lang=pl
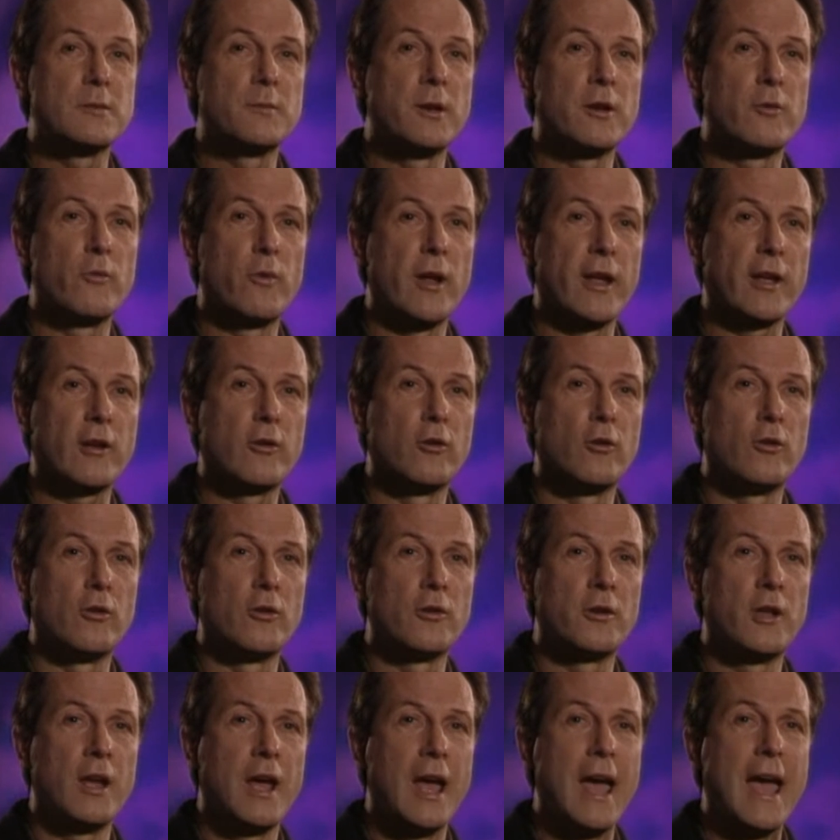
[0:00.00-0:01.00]
Testamentu
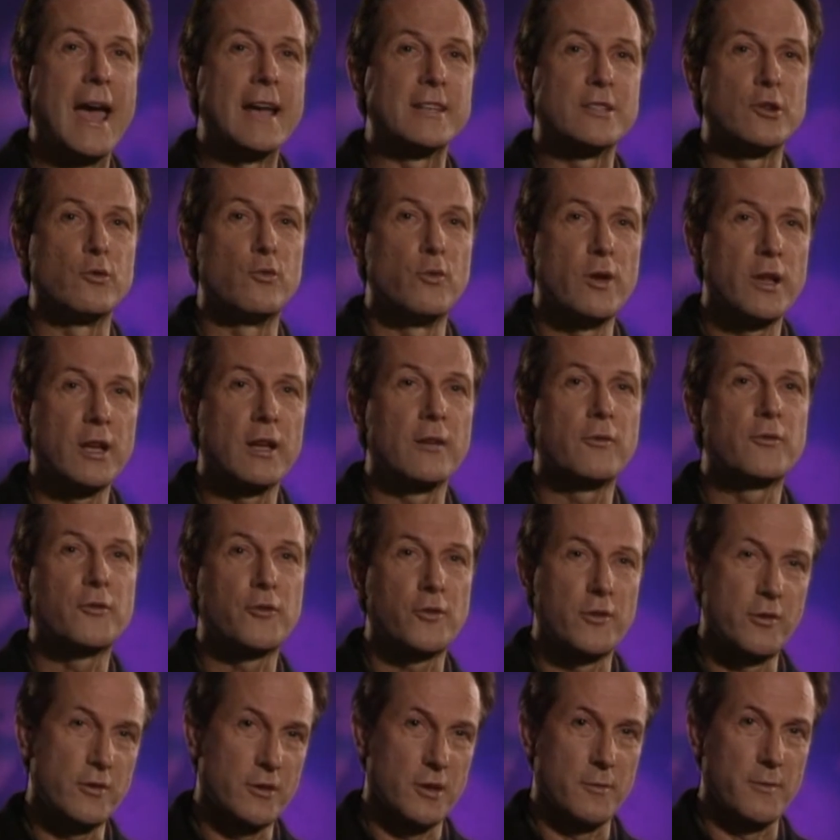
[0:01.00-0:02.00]
znajdujemy
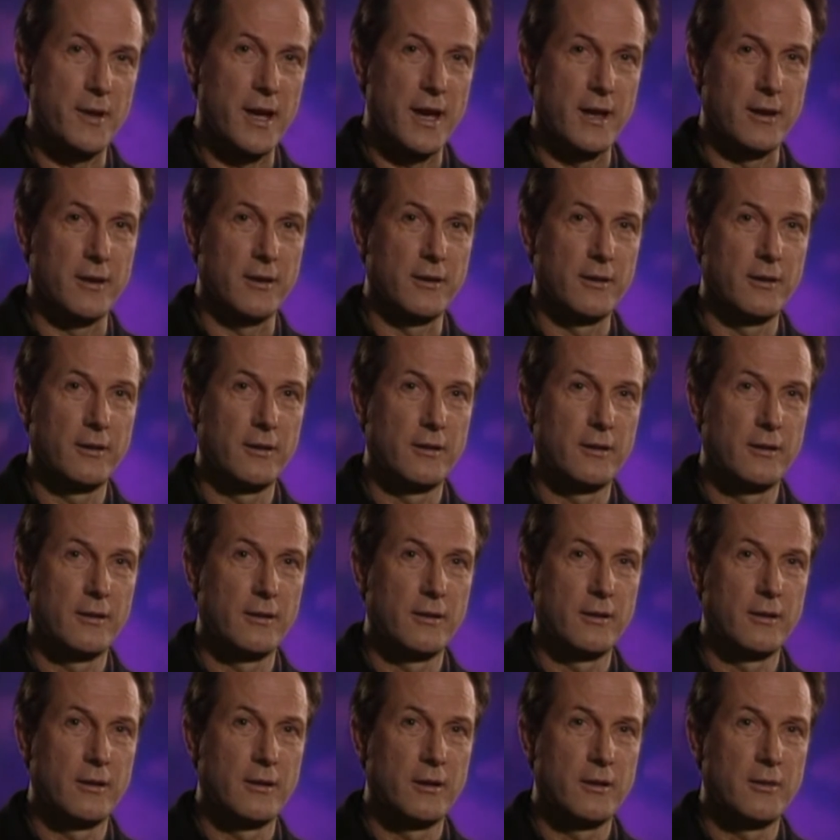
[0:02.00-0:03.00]
prawdę na ten
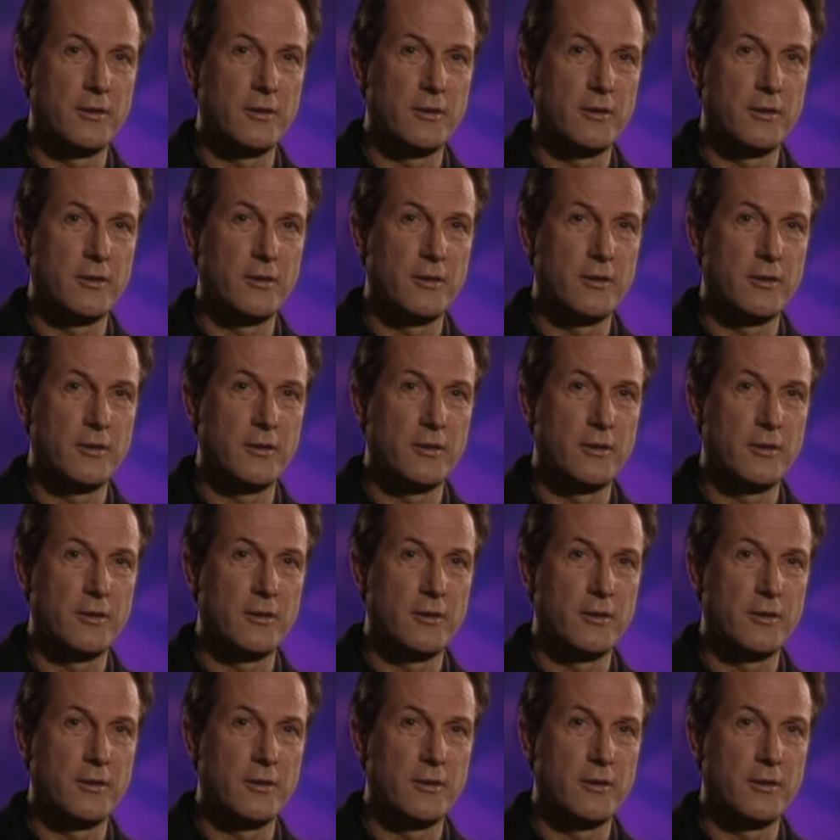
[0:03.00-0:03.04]
temat.